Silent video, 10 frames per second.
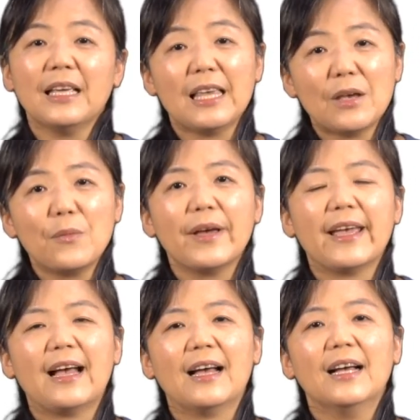因为
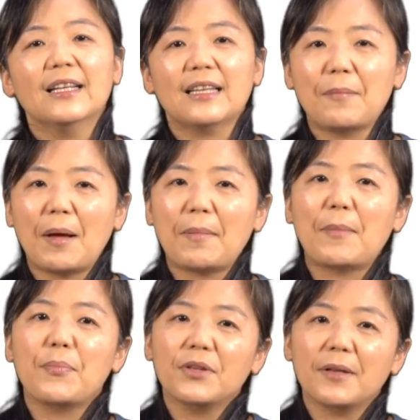啊，当妈妈
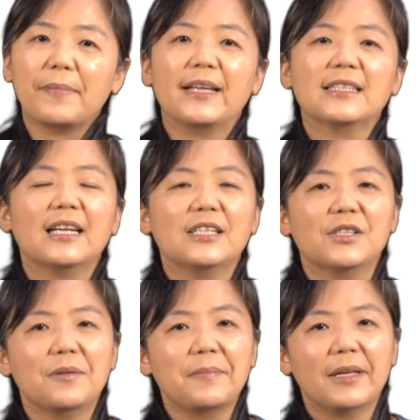不能陪在你
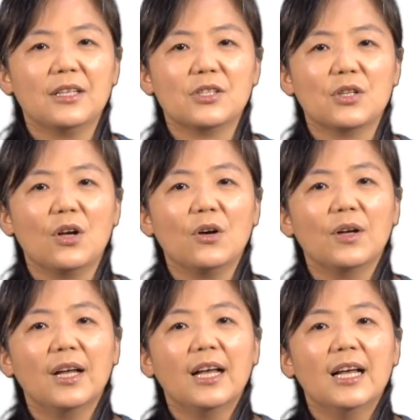身边的时候，
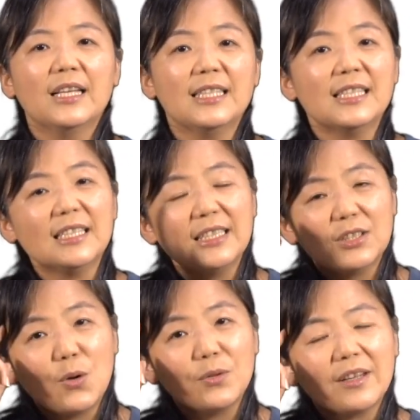其实
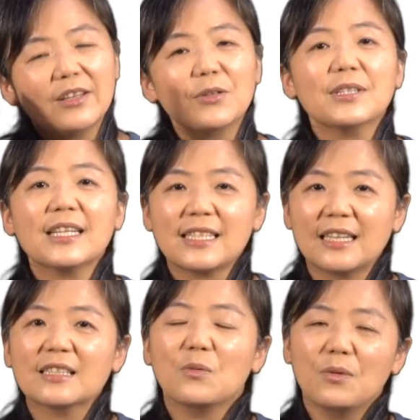头脑也都在想
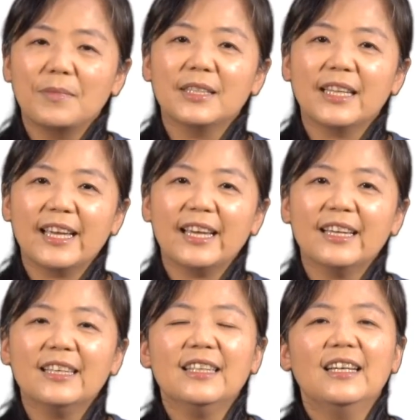着我们
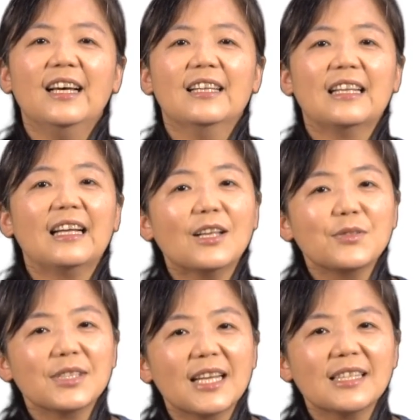呢。当他
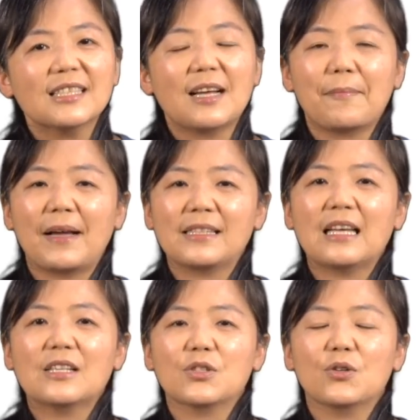去菜市场买
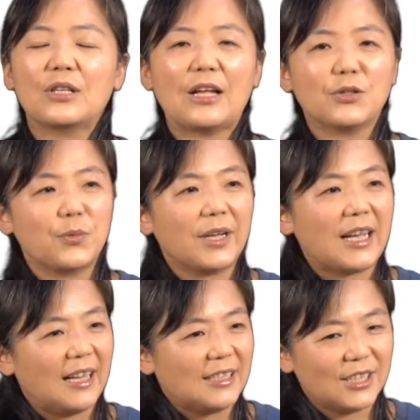菜的时候，他就会
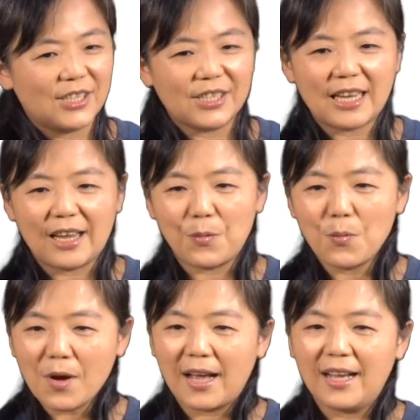看这些菜，
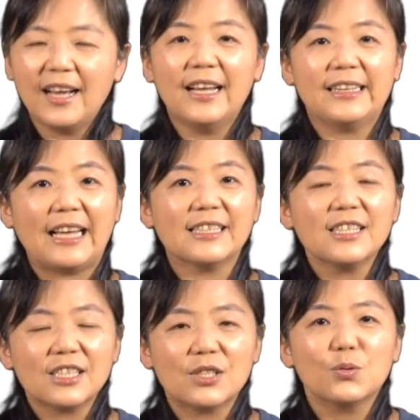哇，哪些
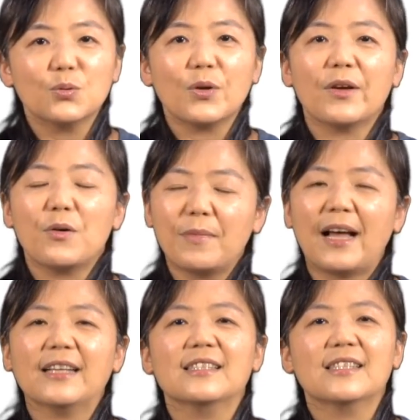食物对我们
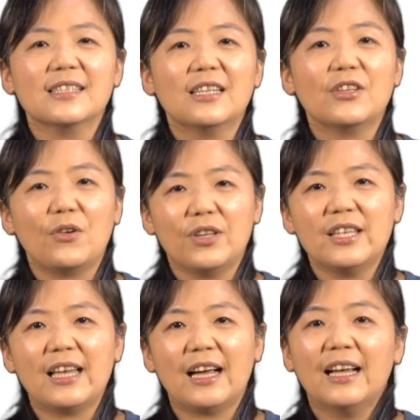孩子吃的有营
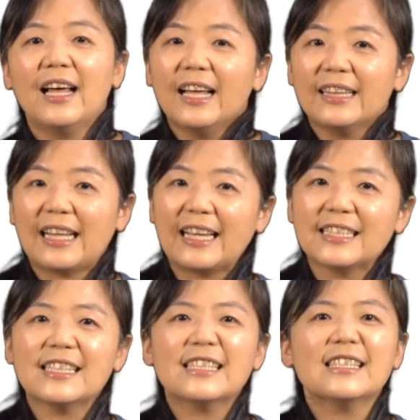养？哪一
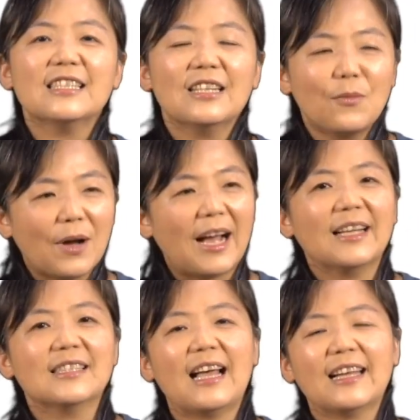些是我孩
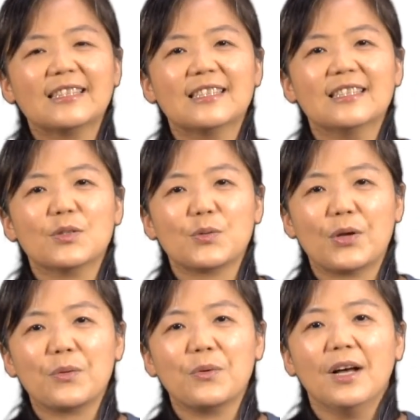子爱吃的水
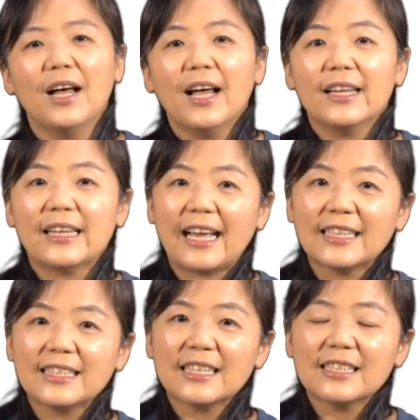果？哪一
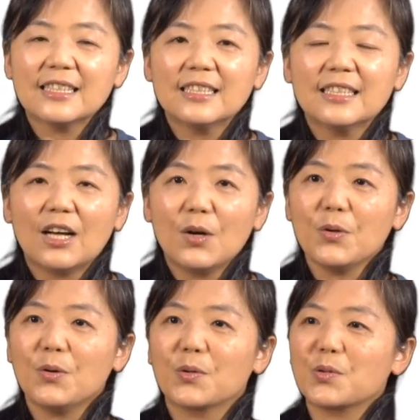些是？哎
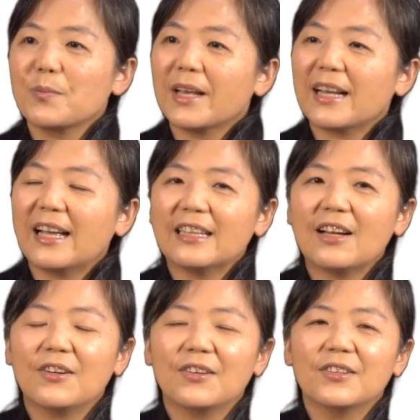呦，顺便看
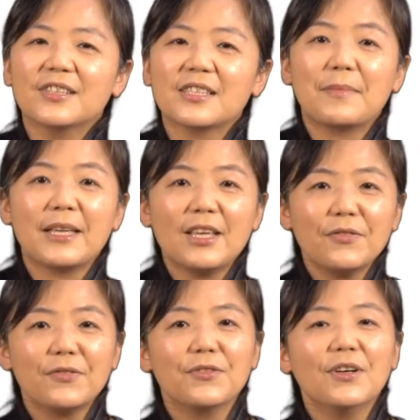到什么衣
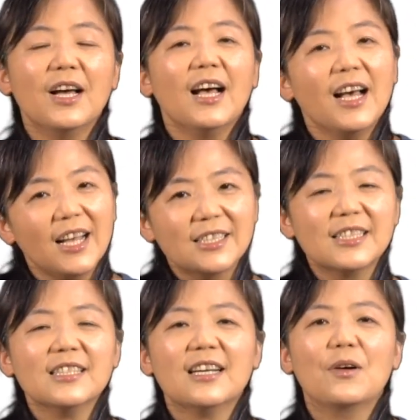服很
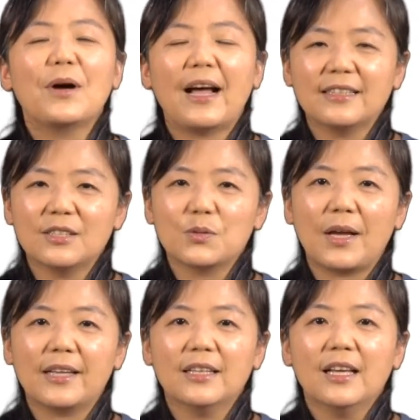适合我孩子穿。